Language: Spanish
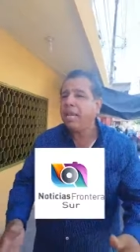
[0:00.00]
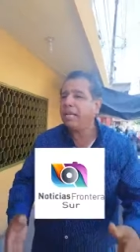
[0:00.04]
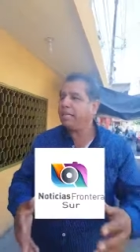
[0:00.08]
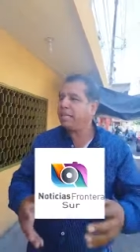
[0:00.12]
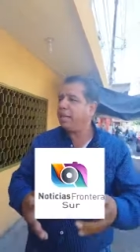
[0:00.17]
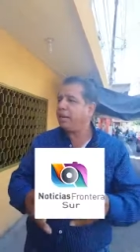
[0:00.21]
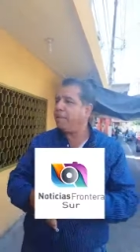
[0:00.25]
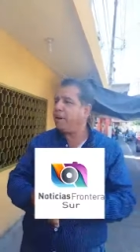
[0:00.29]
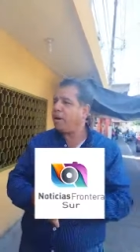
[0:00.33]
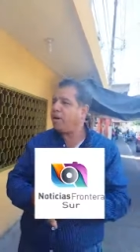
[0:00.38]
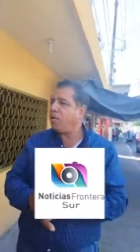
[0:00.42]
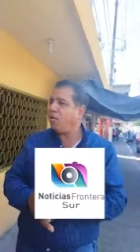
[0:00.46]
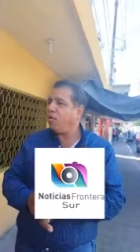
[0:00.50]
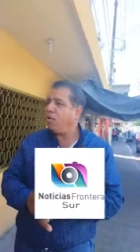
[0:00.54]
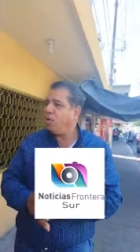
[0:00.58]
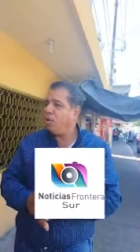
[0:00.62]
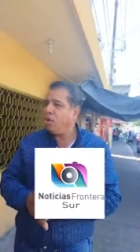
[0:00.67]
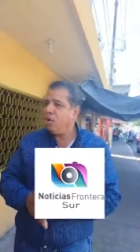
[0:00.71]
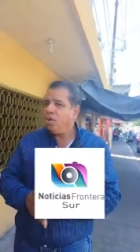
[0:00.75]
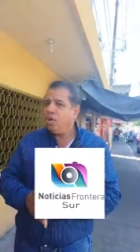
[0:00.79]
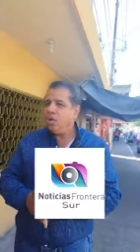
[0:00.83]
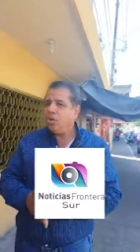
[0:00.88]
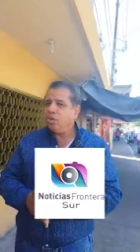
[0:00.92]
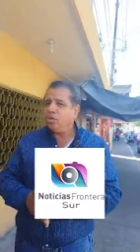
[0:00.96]
el trabajo
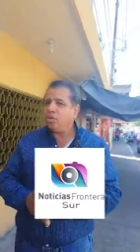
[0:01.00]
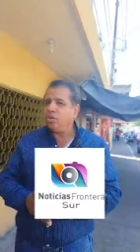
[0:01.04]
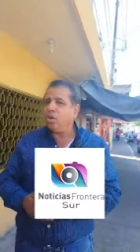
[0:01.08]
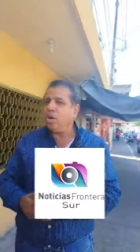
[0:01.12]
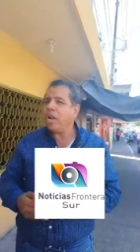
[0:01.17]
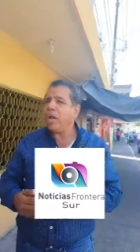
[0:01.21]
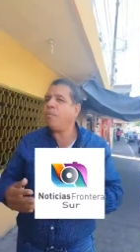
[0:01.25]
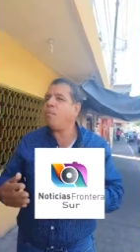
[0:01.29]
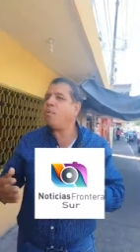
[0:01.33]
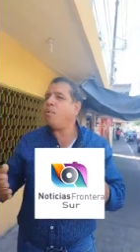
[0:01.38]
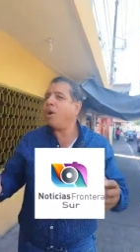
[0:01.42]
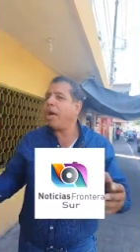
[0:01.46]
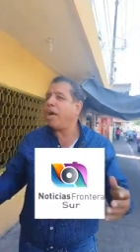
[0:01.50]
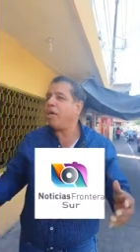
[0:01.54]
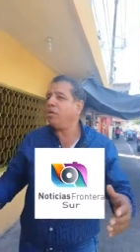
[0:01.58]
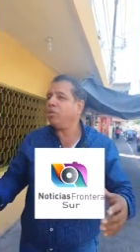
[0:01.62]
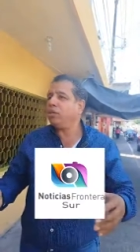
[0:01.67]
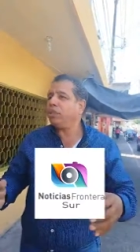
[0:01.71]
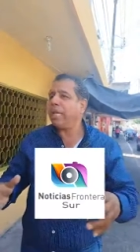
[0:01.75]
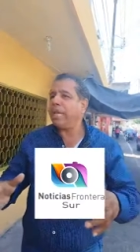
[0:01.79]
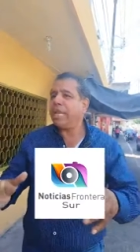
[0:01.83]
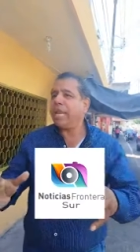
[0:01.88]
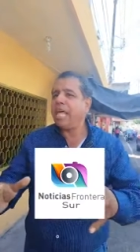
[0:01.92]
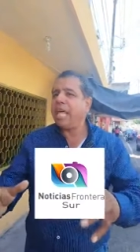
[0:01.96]
son
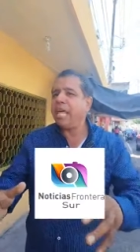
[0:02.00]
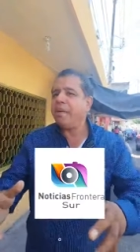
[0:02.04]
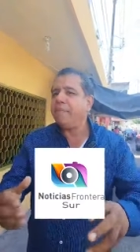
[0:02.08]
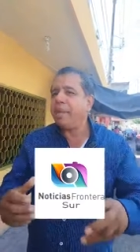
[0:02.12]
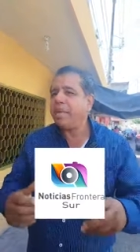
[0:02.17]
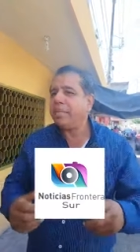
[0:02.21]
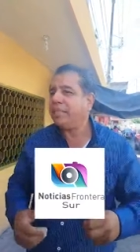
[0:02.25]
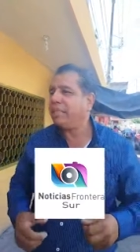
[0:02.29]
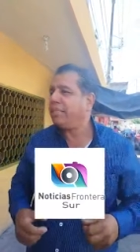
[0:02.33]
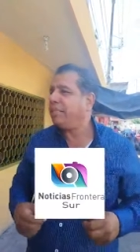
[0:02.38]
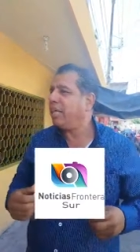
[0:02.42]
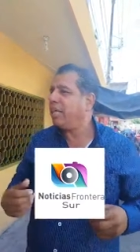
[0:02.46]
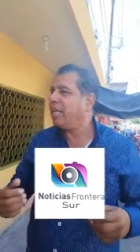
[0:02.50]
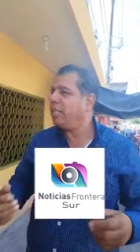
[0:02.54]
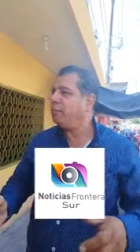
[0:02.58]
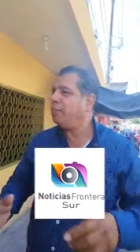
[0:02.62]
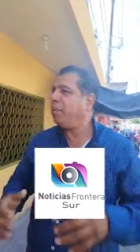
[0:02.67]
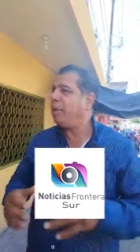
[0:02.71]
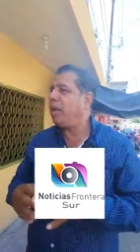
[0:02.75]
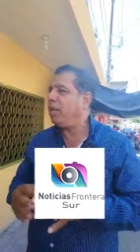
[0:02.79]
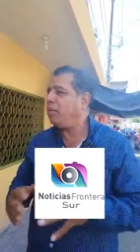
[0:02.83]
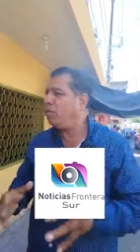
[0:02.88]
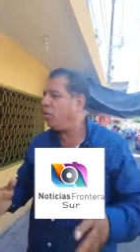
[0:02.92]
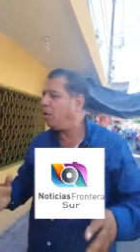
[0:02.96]
abogados que nada más están
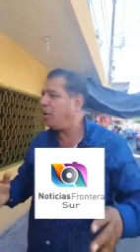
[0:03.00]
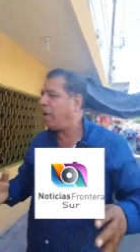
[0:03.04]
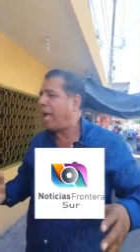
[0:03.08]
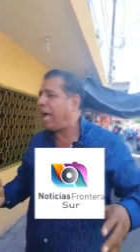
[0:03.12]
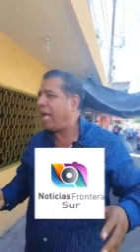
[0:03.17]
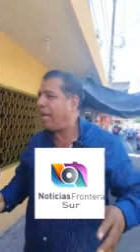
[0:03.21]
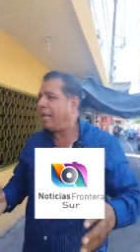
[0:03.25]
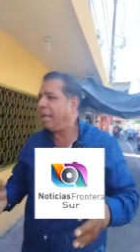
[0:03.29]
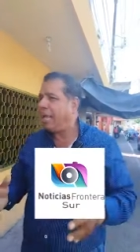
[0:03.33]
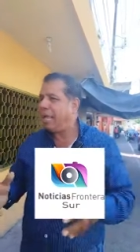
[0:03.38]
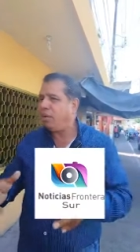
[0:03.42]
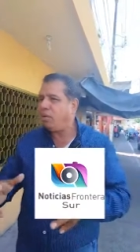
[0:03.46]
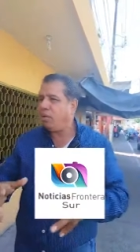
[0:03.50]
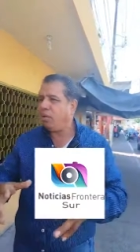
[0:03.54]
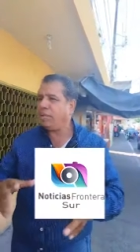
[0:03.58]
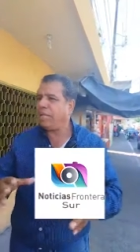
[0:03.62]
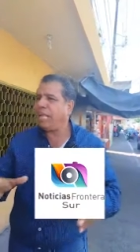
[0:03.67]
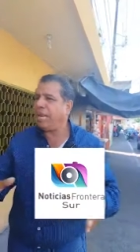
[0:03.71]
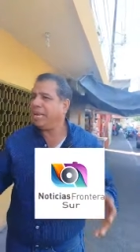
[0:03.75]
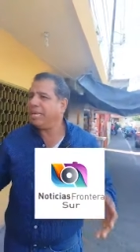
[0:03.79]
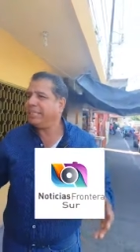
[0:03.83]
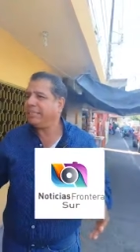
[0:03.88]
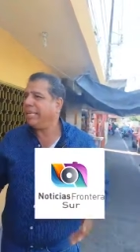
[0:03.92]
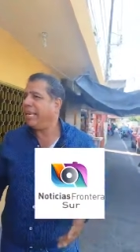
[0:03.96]
esperando a
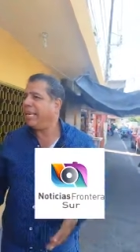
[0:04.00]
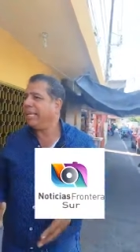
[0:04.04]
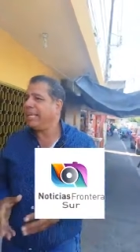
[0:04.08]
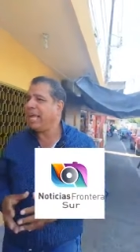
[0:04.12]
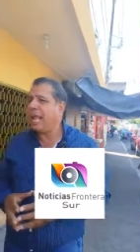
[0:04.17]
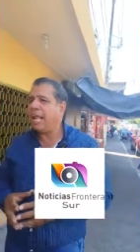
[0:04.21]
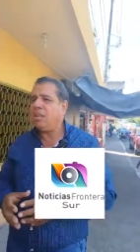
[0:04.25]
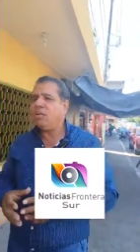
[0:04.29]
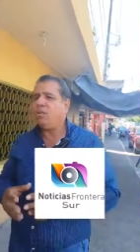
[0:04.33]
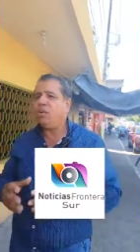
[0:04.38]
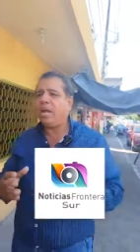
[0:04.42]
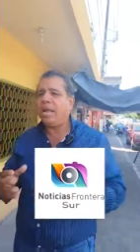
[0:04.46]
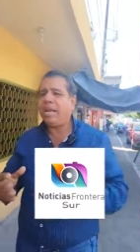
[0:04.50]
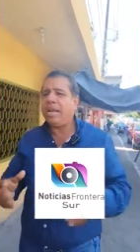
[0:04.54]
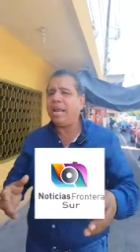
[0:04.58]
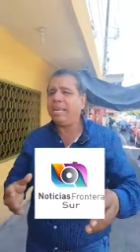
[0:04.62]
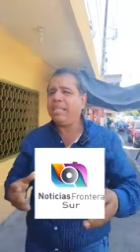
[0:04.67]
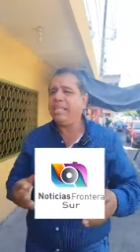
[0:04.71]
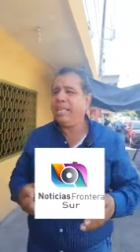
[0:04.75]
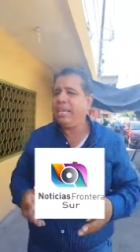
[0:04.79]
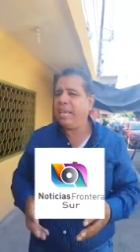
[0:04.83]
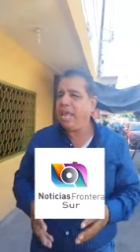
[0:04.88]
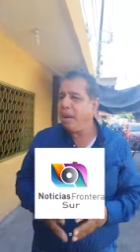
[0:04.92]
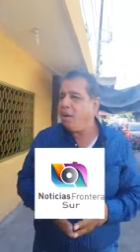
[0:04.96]
engordarles el caldo,
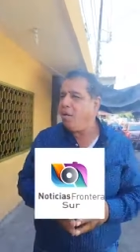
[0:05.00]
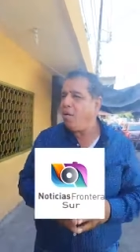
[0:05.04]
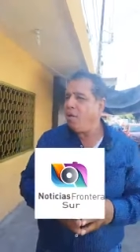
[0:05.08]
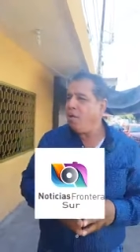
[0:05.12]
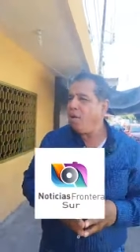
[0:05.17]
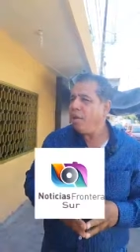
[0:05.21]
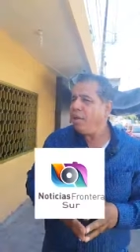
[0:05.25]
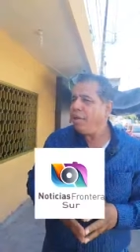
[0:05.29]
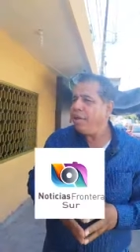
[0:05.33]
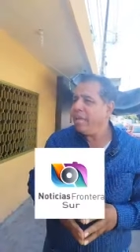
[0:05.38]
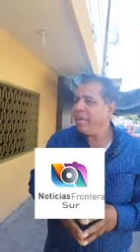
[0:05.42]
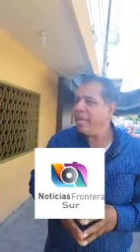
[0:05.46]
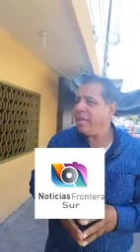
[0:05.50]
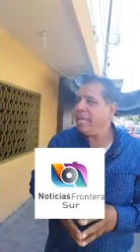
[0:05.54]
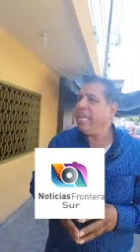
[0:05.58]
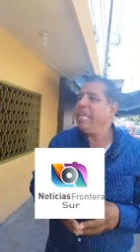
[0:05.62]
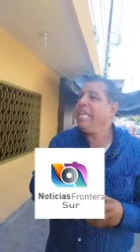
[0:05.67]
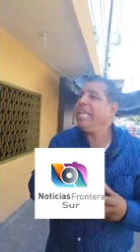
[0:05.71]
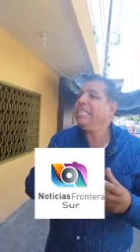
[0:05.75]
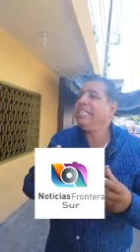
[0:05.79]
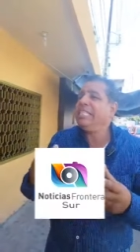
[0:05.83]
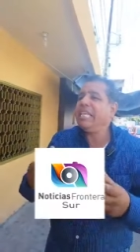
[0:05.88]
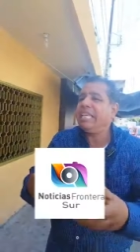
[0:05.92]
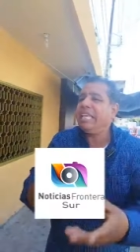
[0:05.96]
ganar dinero y
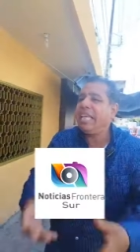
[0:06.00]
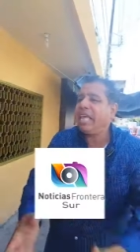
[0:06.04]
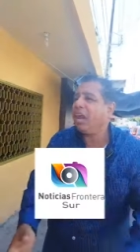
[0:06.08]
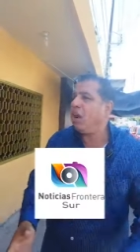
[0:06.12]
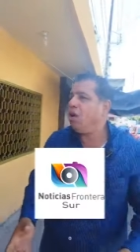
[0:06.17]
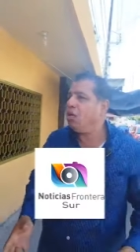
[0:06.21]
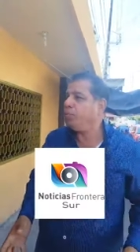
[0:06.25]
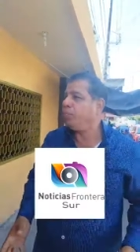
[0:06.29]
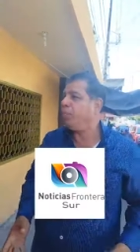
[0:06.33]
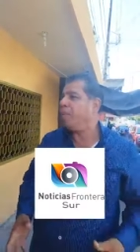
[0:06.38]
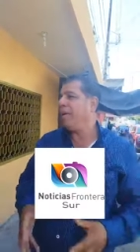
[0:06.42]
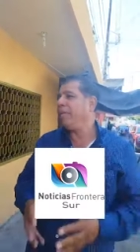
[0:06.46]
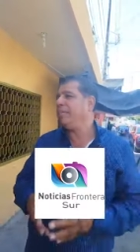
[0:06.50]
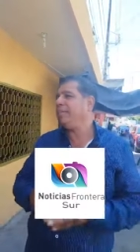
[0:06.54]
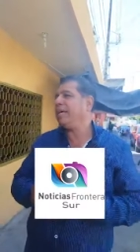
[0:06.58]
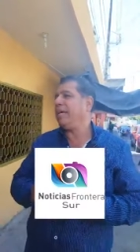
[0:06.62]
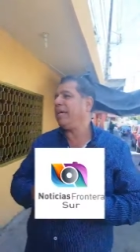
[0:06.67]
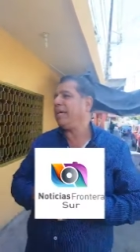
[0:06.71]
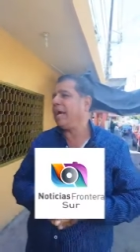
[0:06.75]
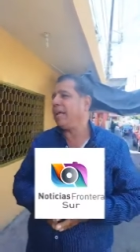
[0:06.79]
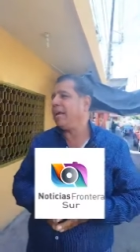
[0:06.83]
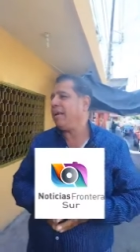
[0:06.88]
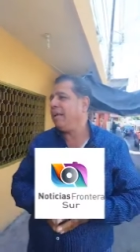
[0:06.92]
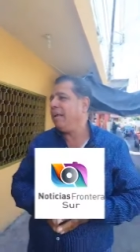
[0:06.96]
ni siquiera los pueden
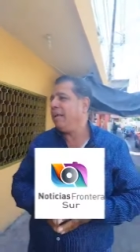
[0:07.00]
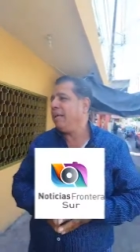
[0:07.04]
sacar. Y eso ha